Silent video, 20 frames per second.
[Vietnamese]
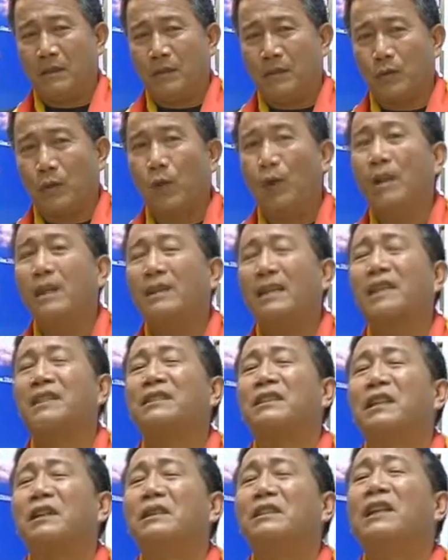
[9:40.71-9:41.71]
của lịch
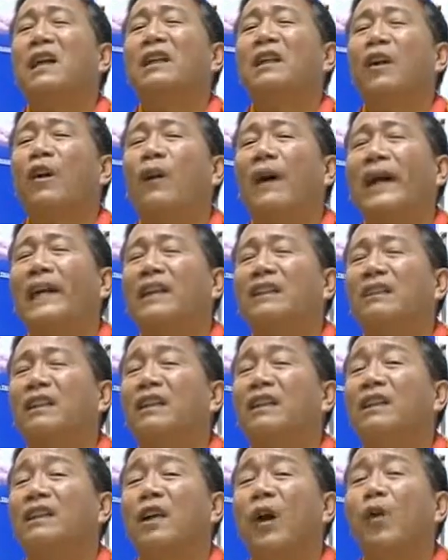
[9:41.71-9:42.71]
sử nhân loại
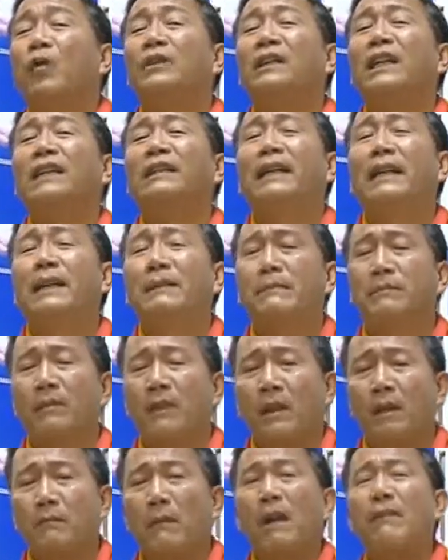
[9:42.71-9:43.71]
từ cổ chí kim
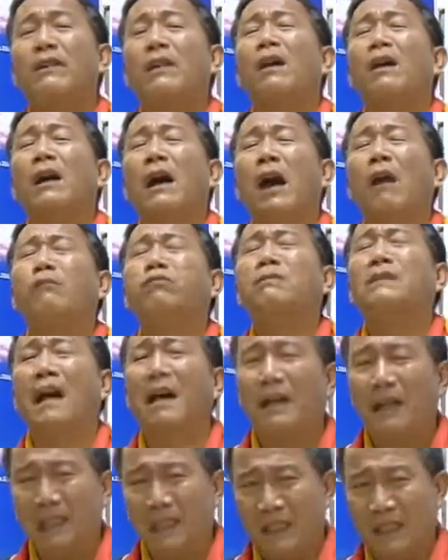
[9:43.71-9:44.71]
bởi vì ông
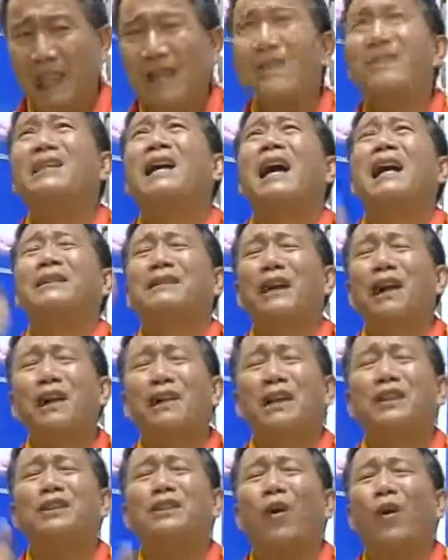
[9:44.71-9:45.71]
trời cha trời
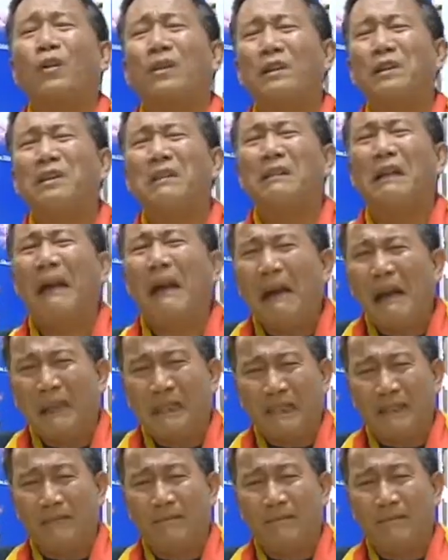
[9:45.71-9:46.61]
đã chọn lựa như thế